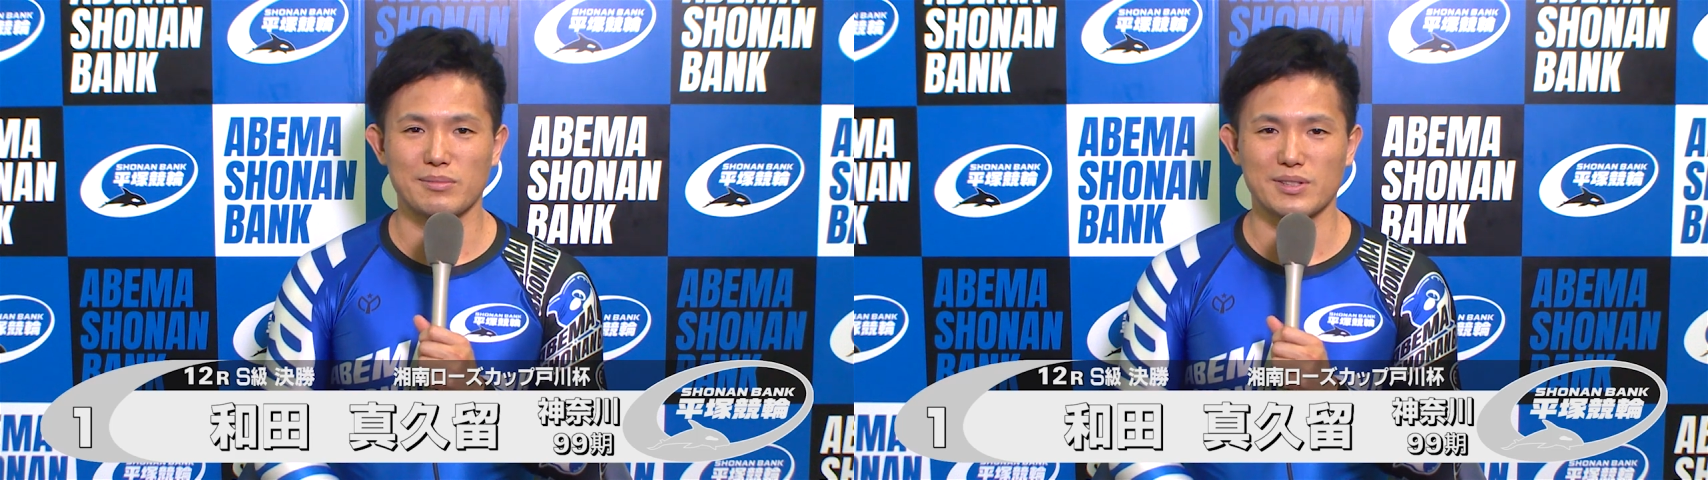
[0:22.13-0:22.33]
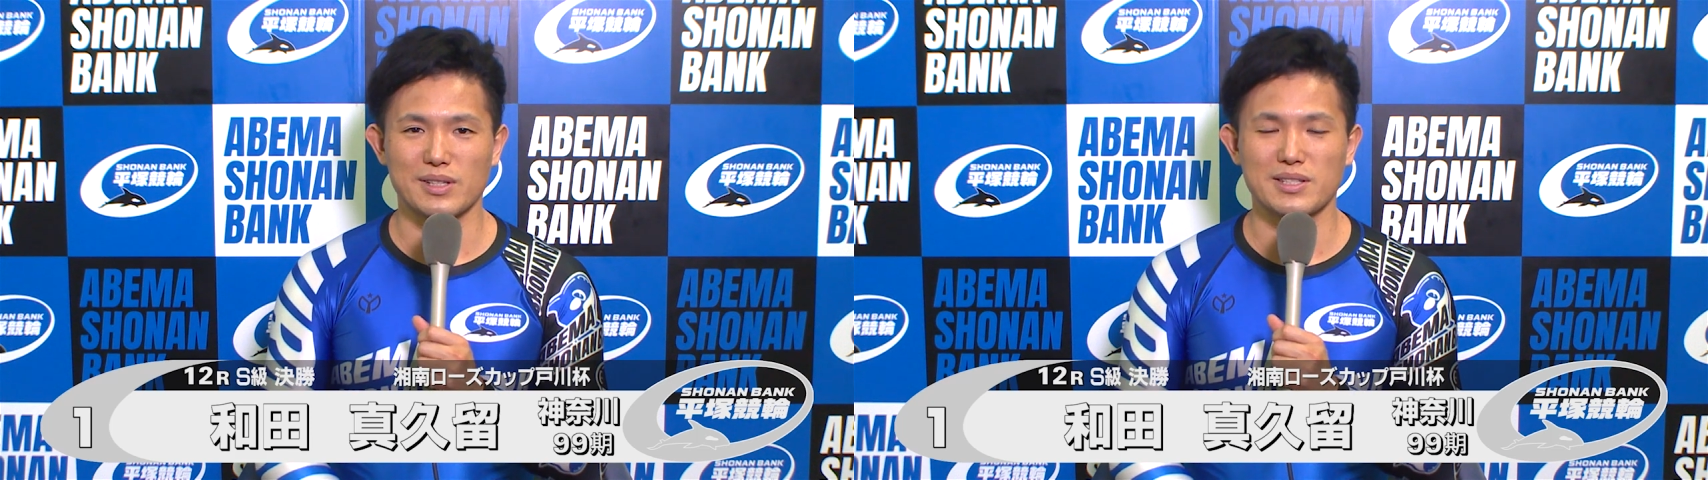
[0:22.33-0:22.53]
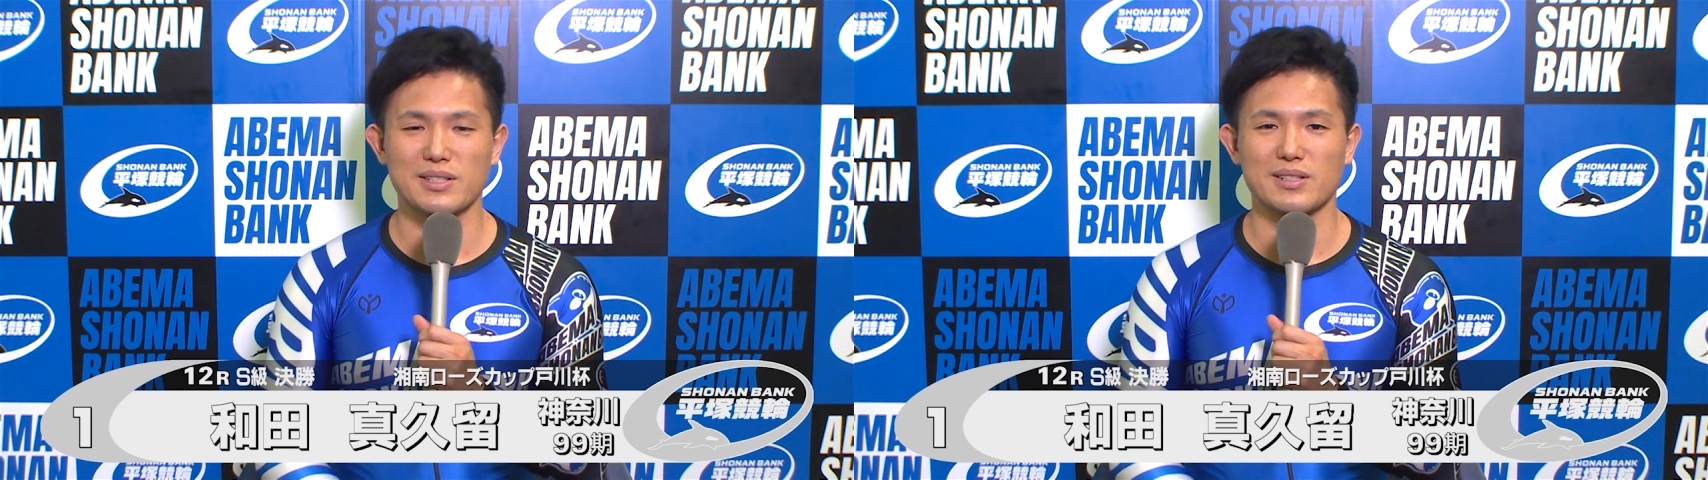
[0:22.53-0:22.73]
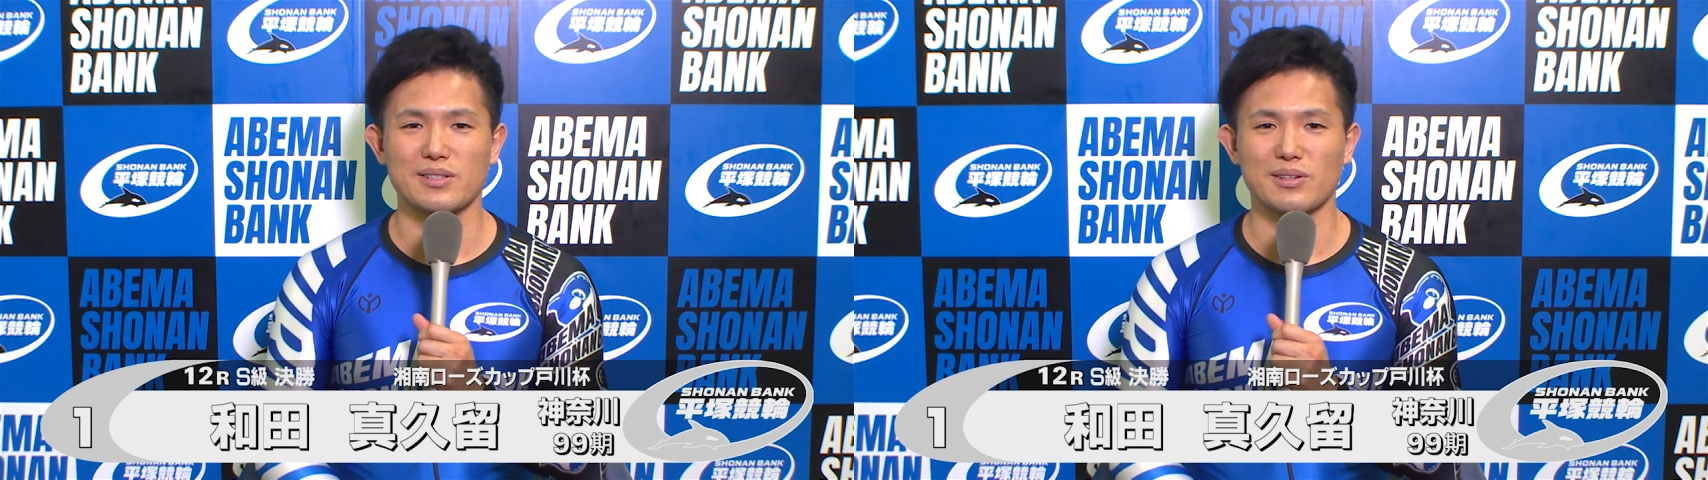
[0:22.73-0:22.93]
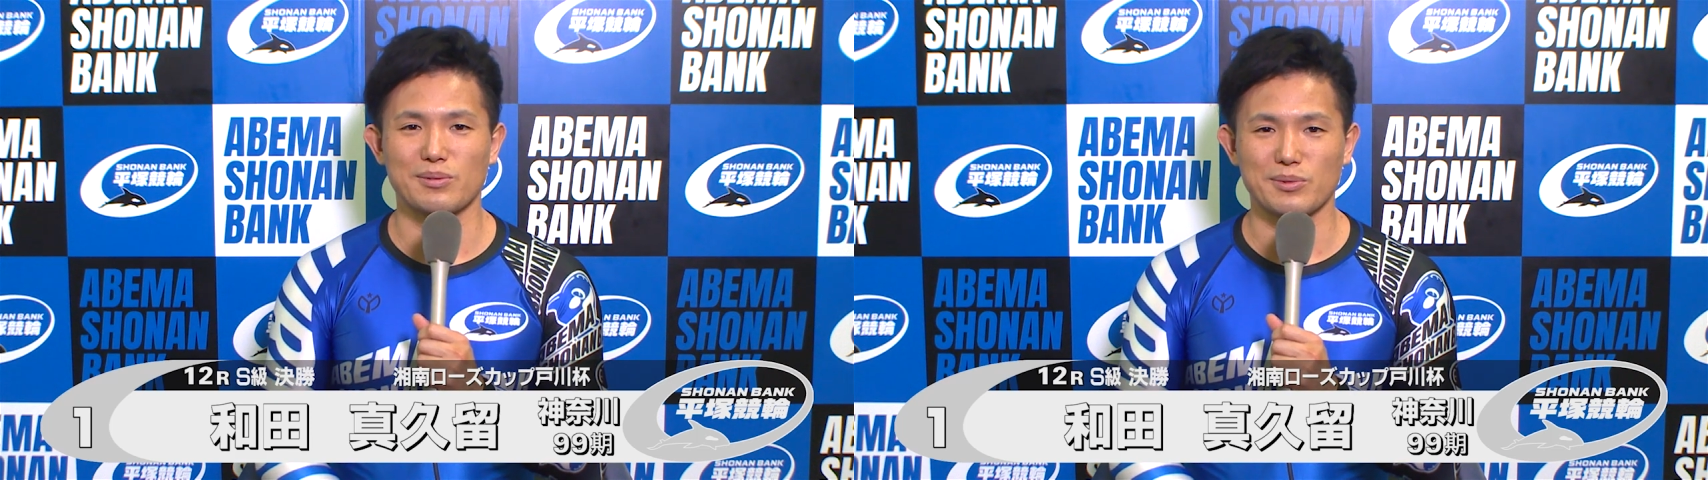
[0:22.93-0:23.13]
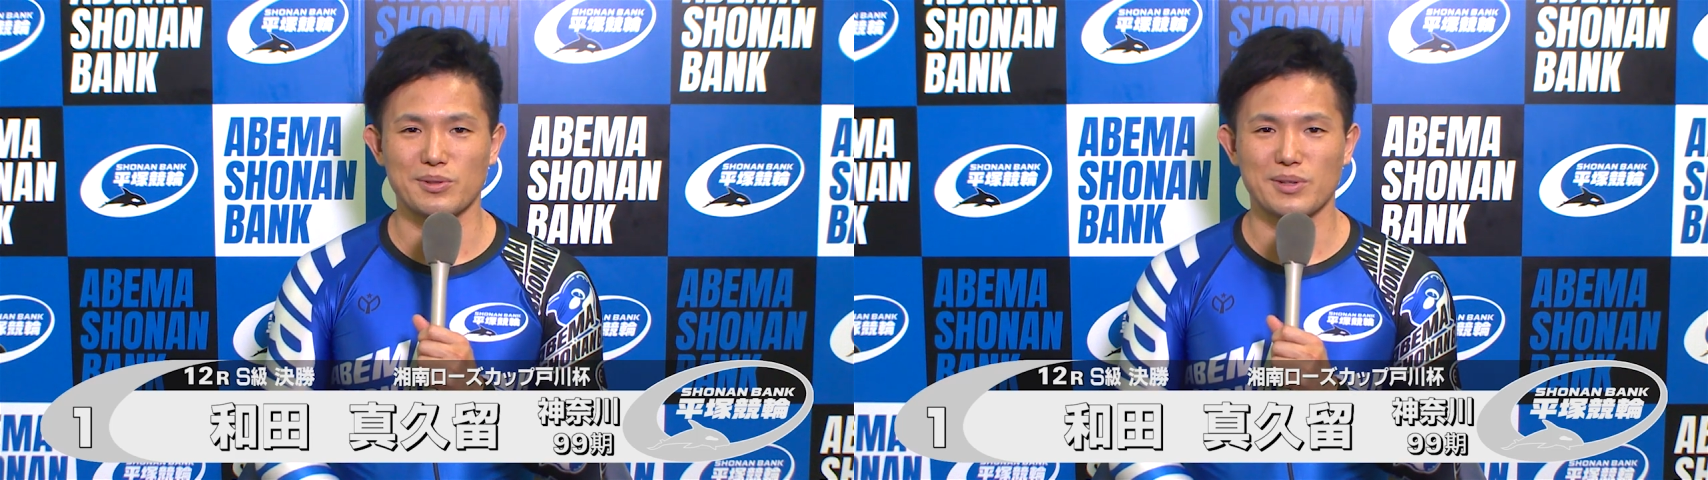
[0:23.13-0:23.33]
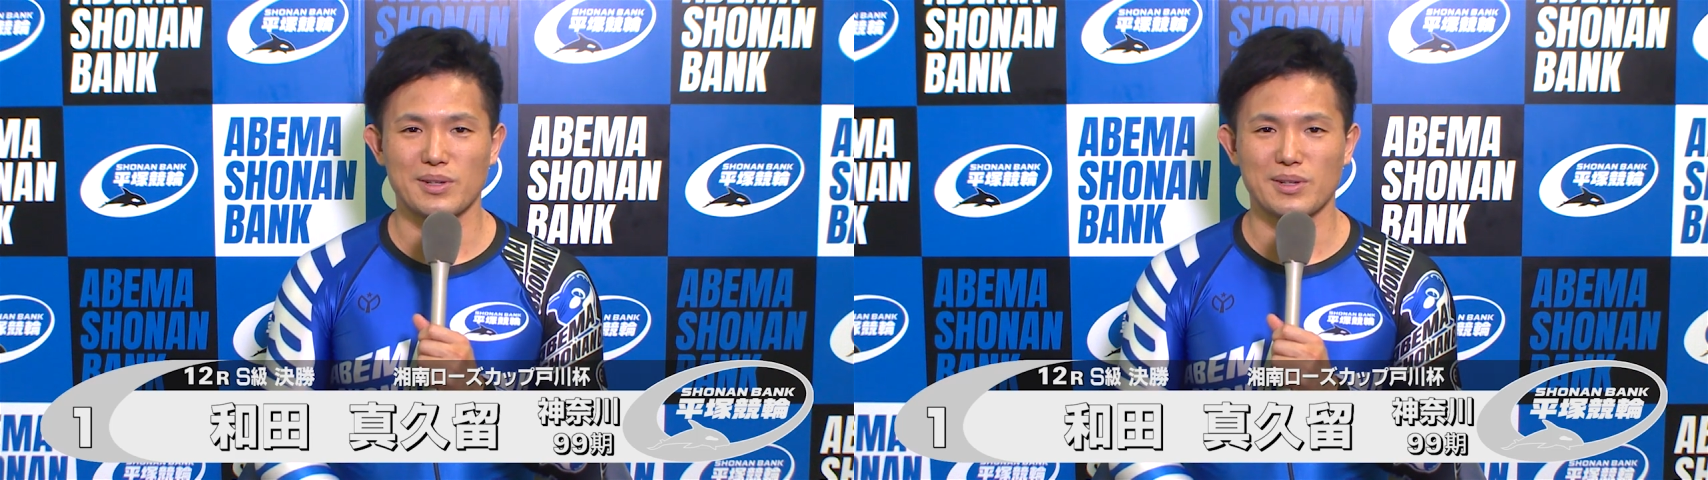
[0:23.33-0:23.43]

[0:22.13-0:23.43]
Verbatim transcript: 難しいんですけども、